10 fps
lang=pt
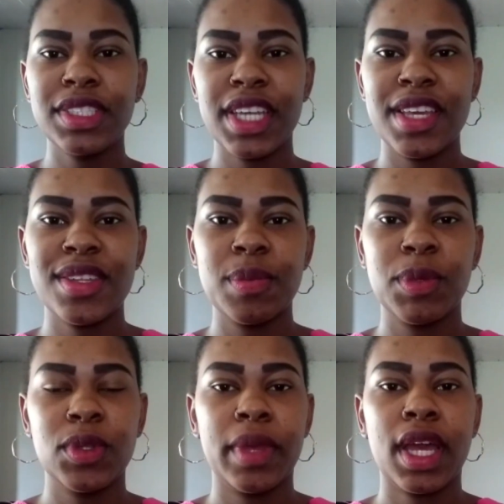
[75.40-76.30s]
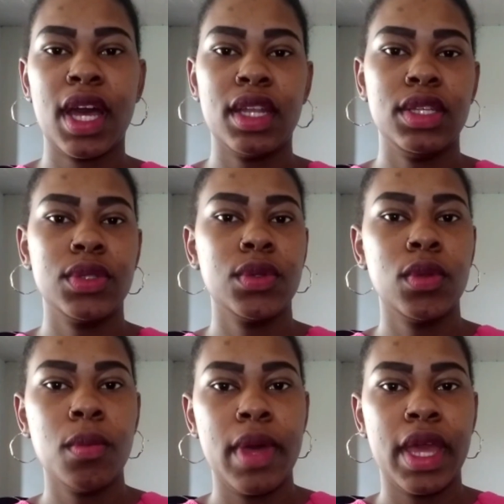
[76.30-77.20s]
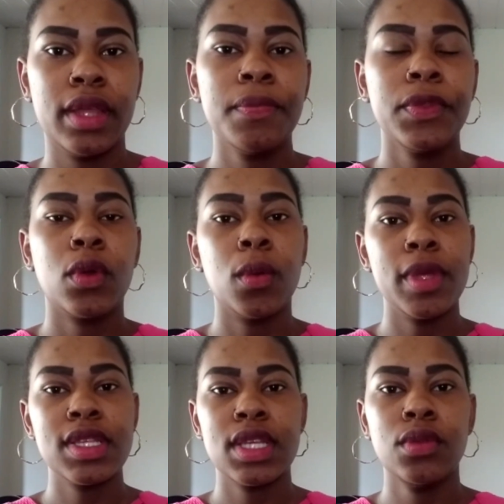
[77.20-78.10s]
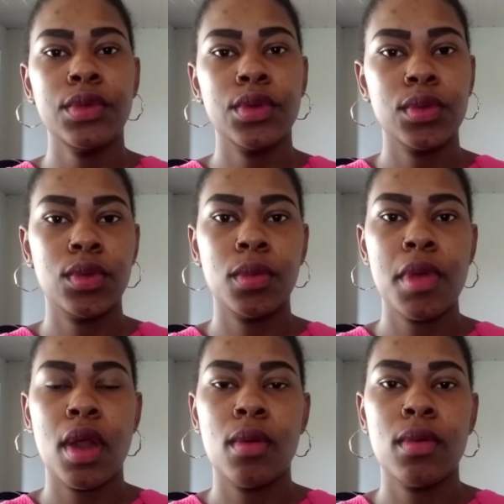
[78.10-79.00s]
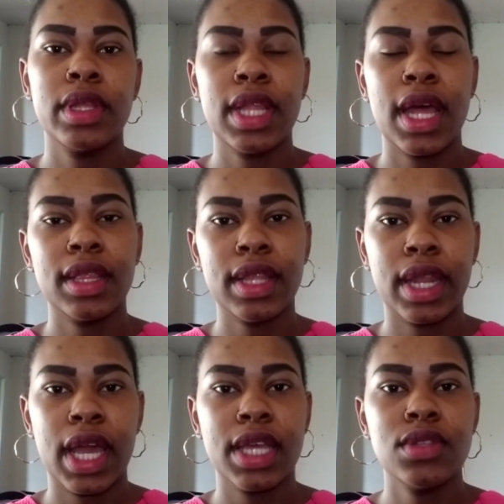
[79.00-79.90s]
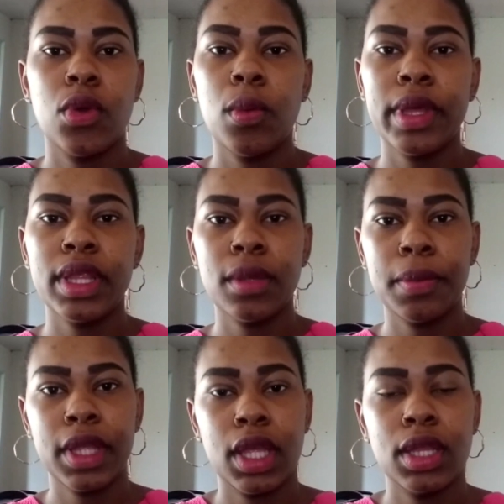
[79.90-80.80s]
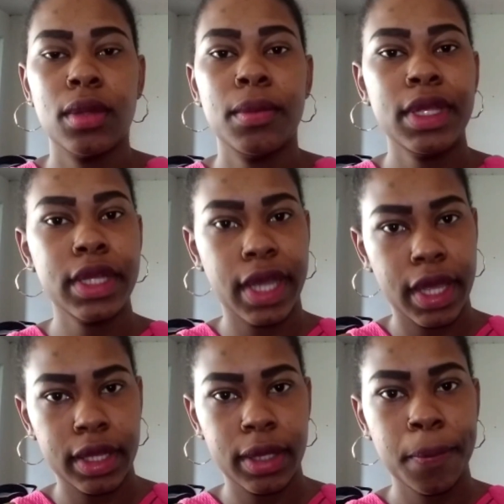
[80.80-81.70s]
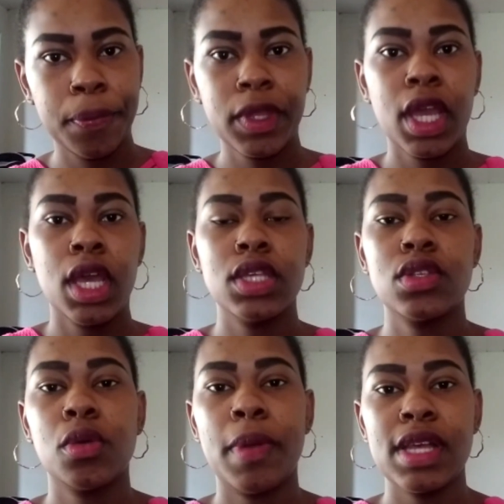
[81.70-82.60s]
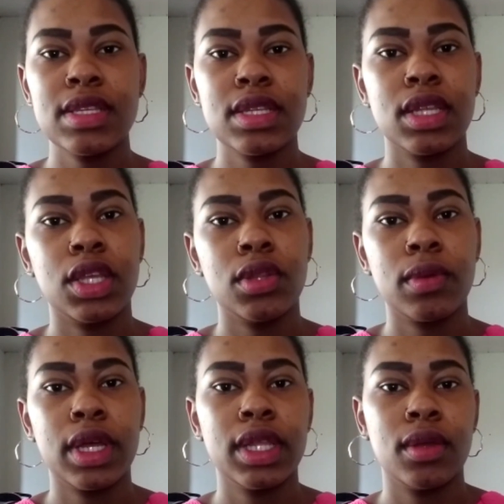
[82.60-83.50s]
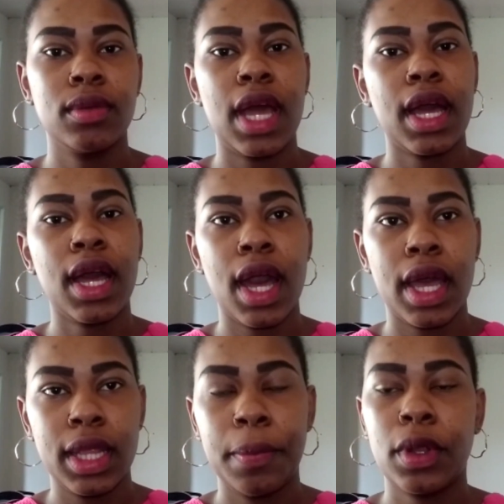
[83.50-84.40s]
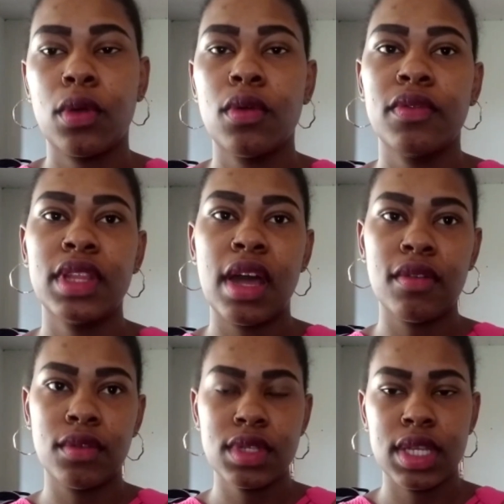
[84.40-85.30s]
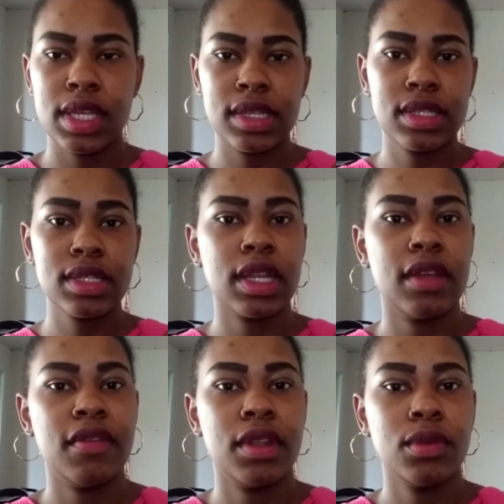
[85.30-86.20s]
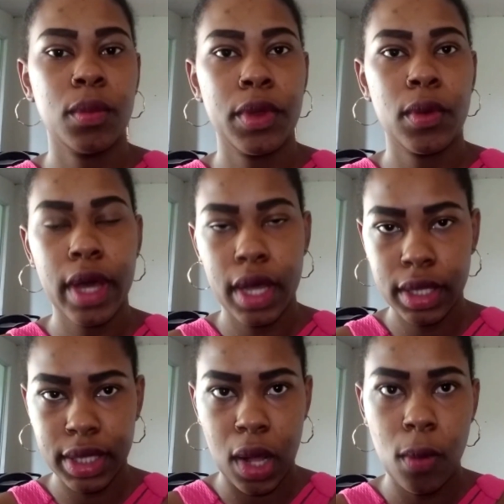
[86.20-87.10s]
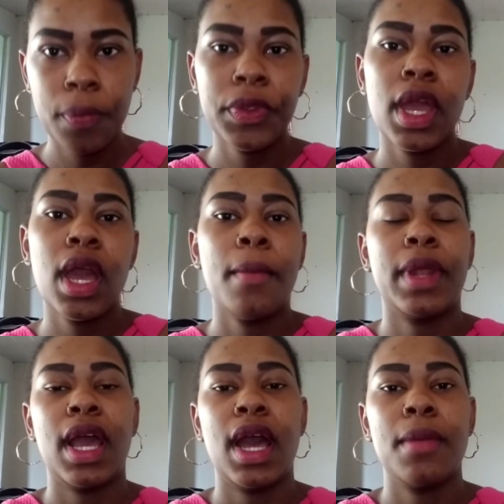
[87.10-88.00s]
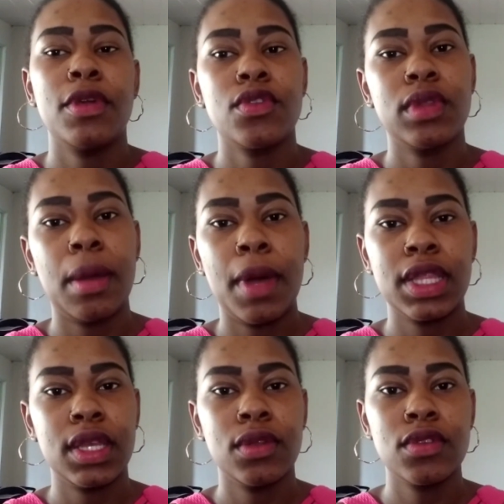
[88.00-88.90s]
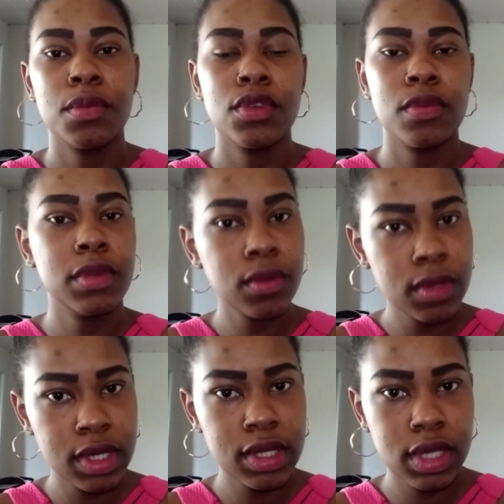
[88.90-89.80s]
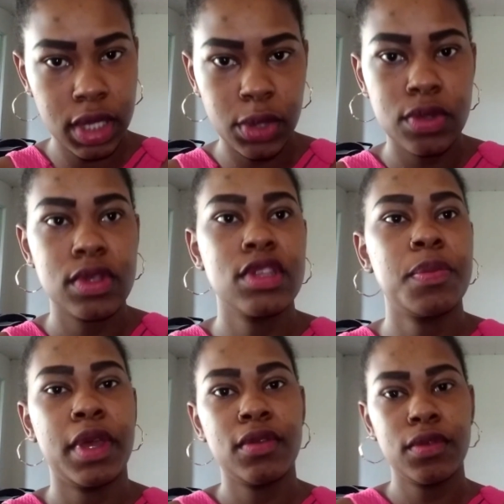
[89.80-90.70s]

Oi, gente, meu nome é Karine, tudo bem? Comecei no YouTube há um ano atrás, sou mãe da pequena Mirella. Estou passando aqui no canal da Kyla para convidar vocês a se inscreverem no meu canal para me ajudar a bater os meus mil inscritos. Espero